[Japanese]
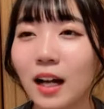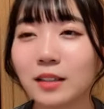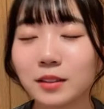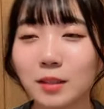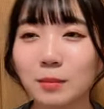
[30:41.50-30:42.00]

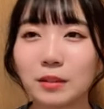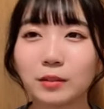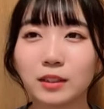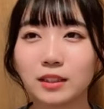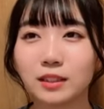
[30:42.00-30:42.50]
春雨
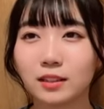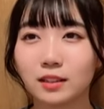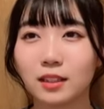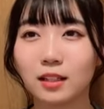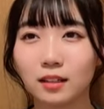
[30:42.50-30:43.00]
美味しいで
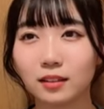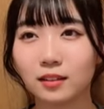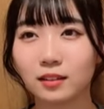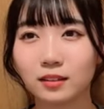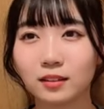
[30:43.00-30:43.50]
すね
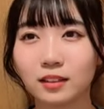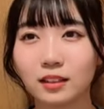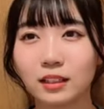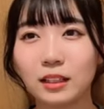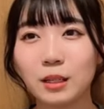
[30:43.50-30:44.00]

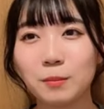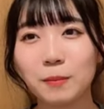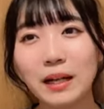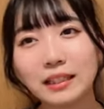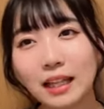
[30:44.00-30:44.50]

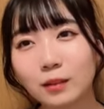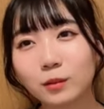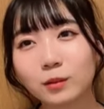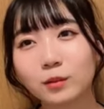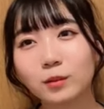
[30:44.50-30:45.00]

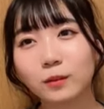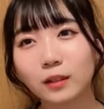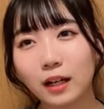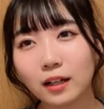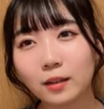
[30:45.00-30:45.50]
パイタンと
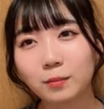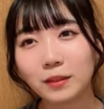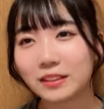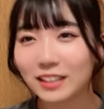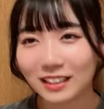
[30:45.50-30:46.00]
か
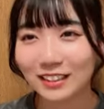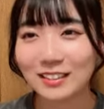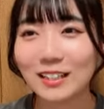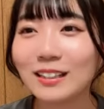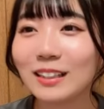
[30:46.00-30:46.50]
間違えた
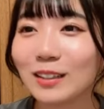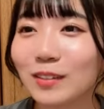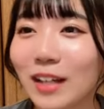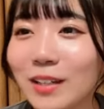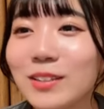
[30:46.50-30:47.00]
白滝
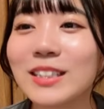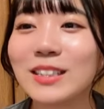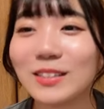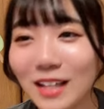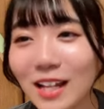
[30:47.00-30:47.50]
とか
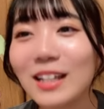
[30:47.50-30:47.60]
ヘルシーよね